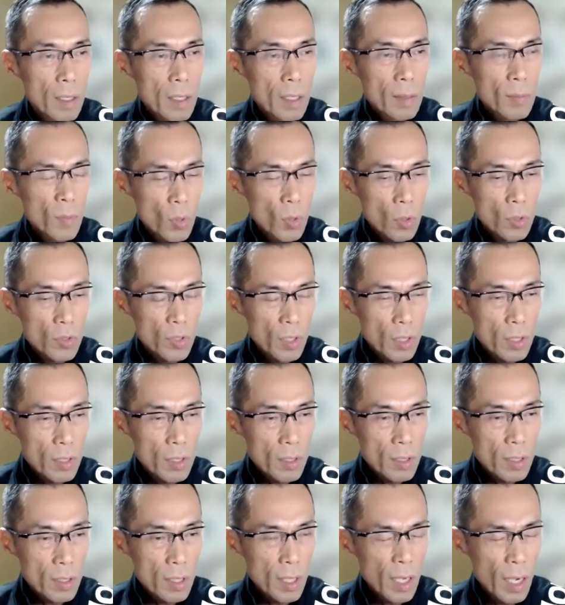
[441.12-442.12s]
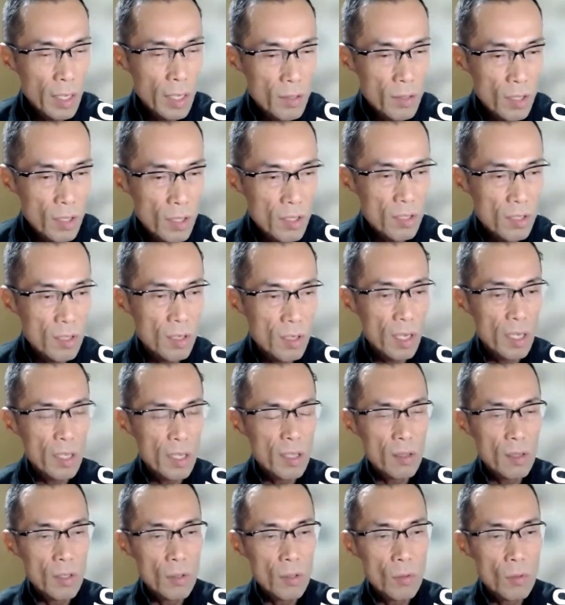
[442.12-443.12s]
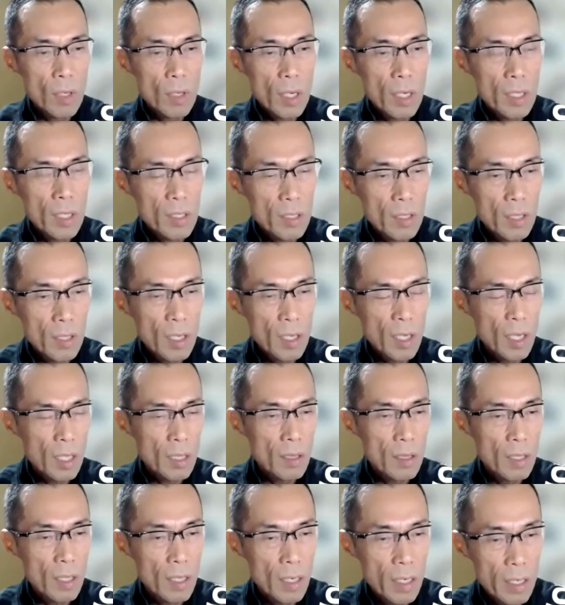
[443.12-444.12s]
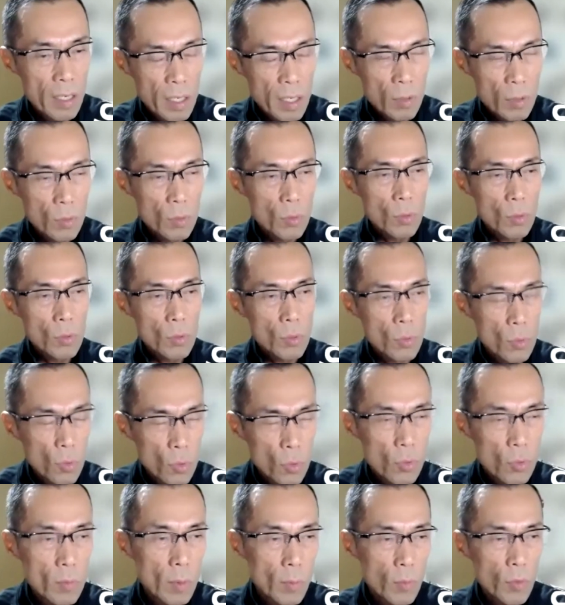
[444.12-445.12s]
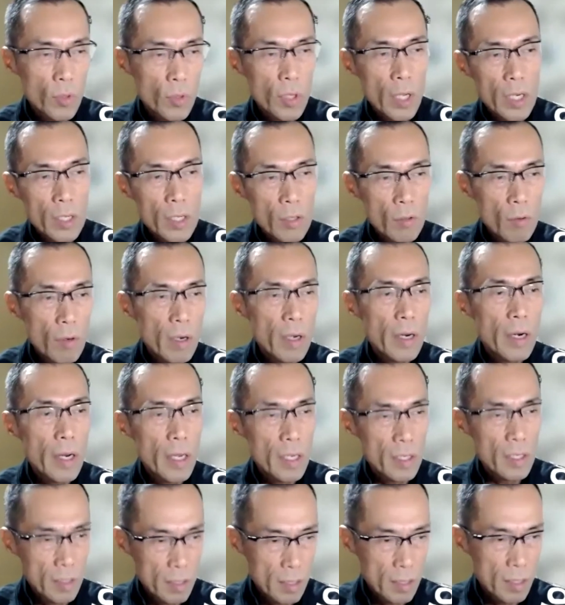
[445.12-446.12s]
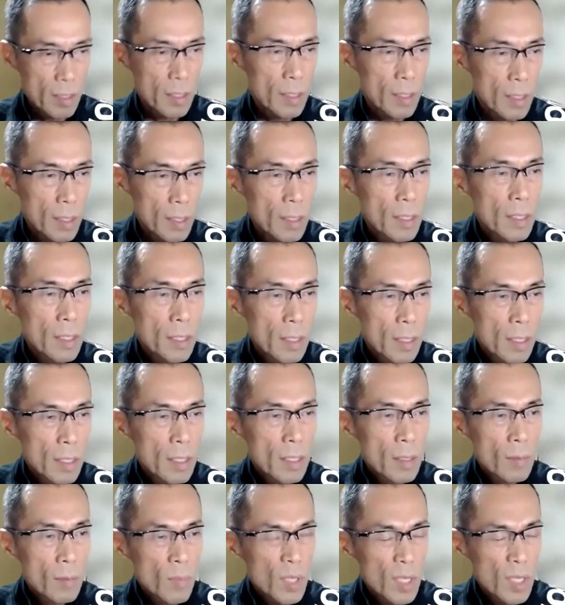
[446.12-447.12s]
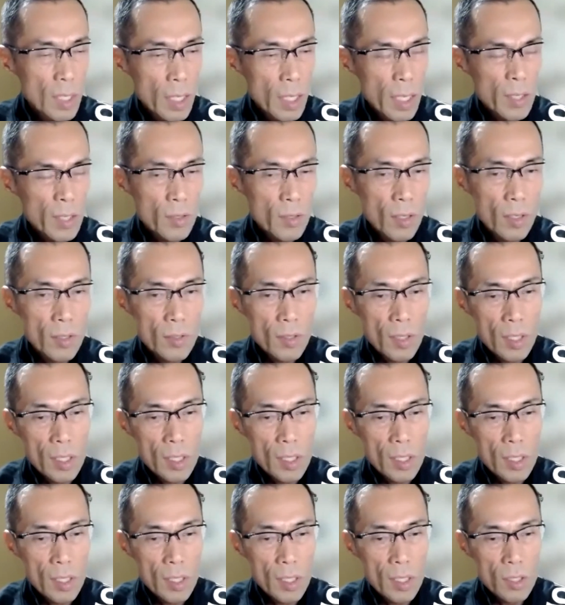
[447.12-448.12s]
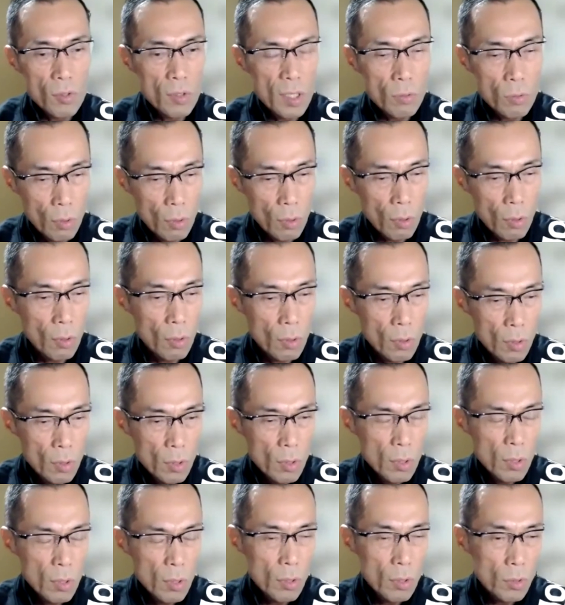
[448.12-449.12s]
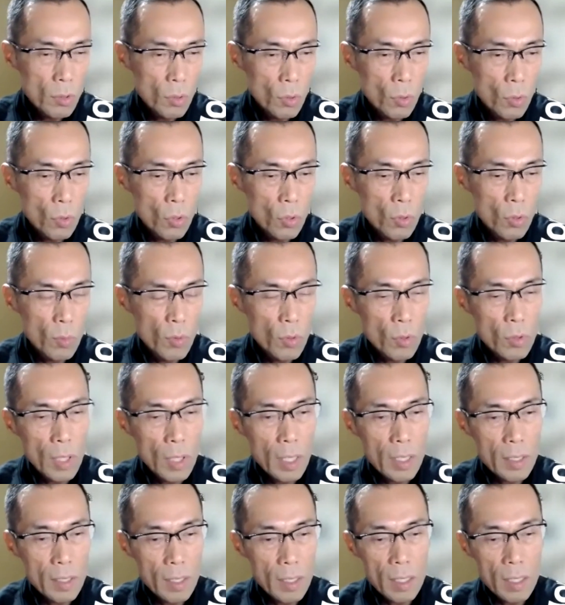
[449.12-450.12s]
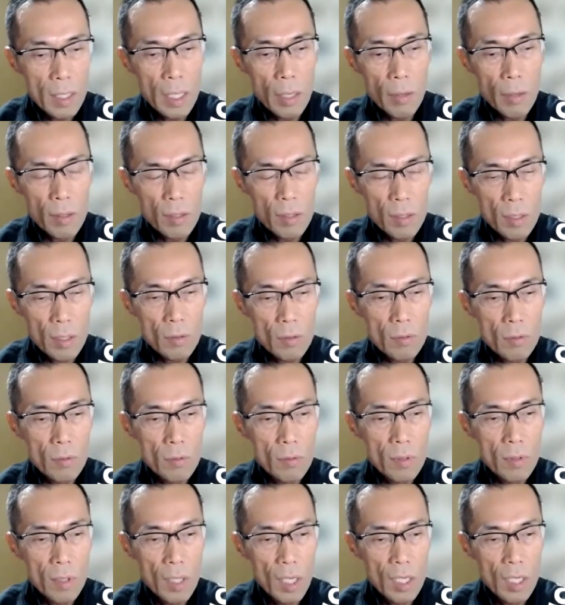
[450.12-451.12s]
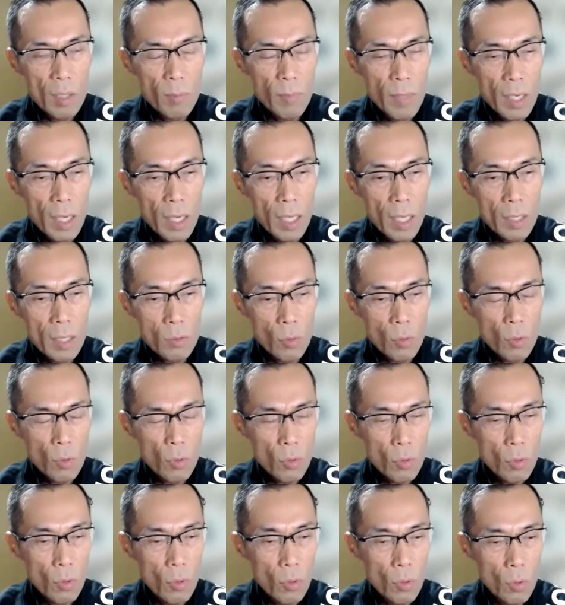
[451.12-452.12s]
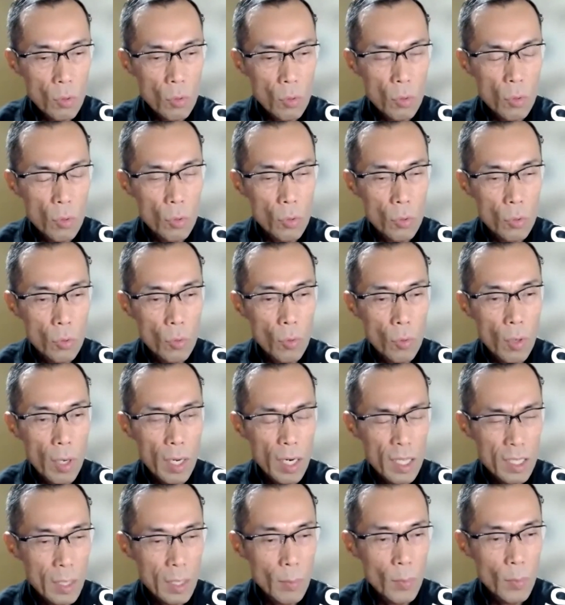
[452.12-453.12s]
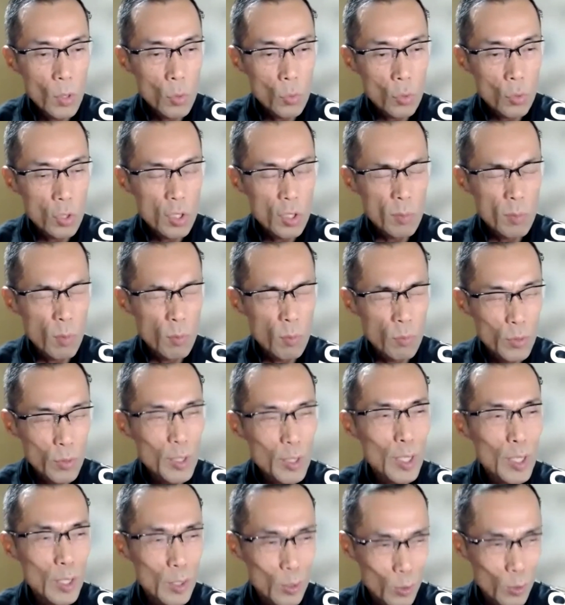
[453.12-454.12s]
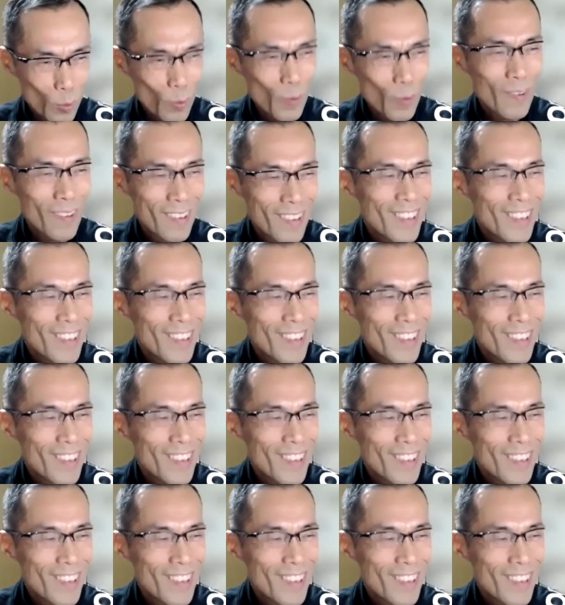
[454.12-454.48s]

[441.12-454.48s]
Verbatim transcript: もう全然相手にしないっていう感じでやってられると、その子ももうやりようがないし、みんなが先生についていくと、その子もだんだん変わっていくんで、今、その子の行動を改めようとしても無理でしょ。